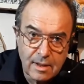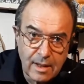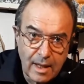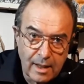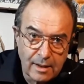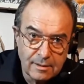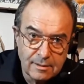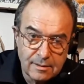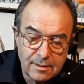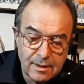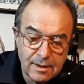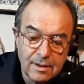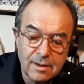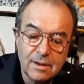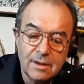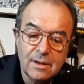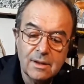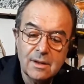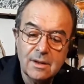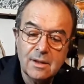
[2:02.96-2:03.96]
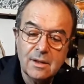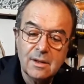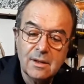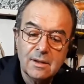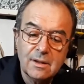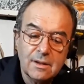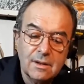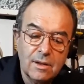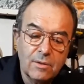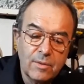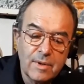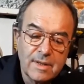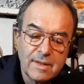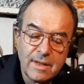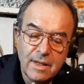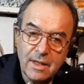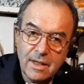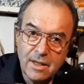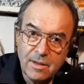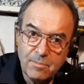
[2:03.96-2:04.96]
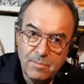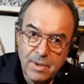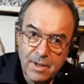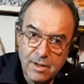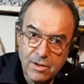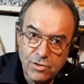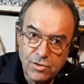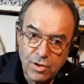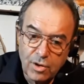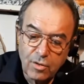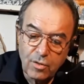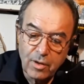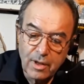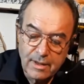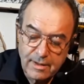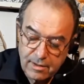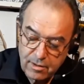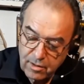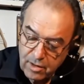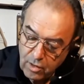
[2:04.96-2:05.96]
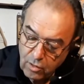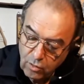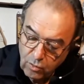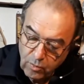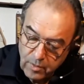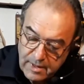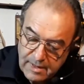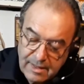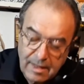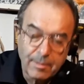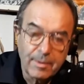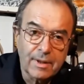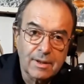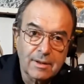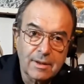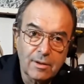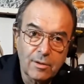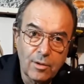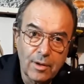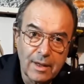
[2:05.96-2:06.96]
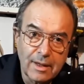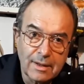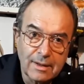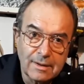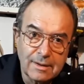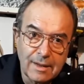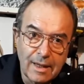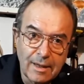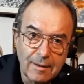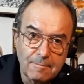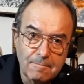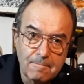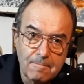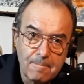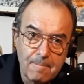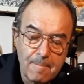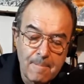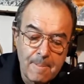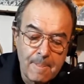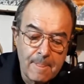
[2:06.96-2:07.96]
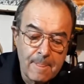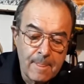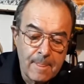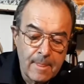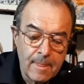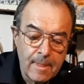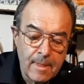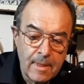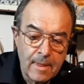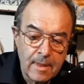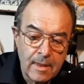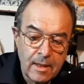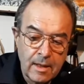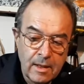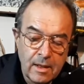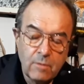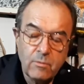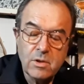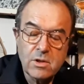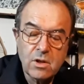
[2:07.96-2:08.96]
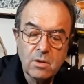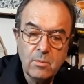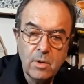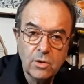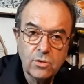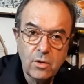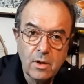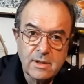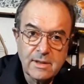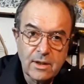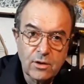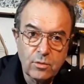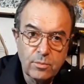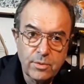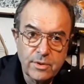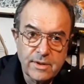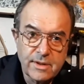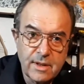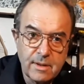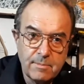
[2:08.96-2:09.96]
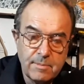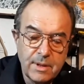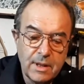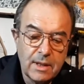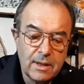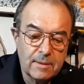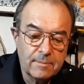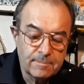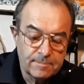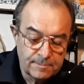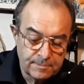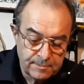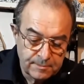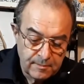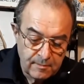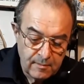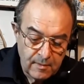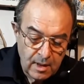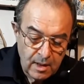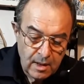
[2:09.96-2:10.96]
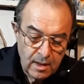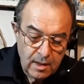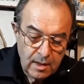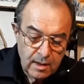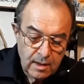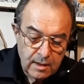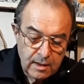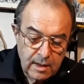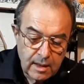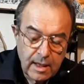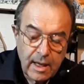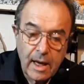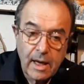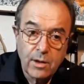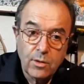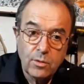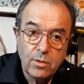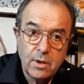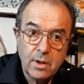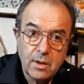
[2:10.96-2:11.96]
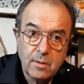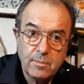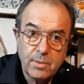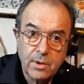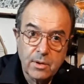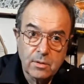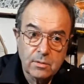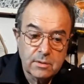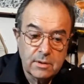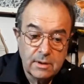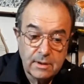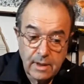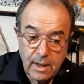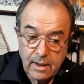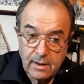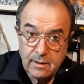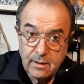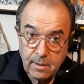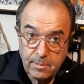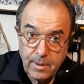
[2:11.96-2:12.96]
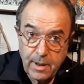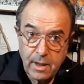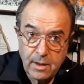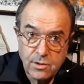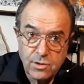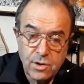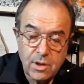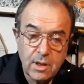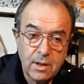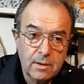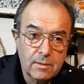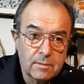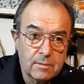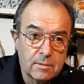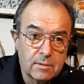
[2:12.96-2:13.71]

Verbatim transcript: tanti di questi libri in circolazione con questa particolarità. In questo modo è stato possibile creare un libro di tante pagine,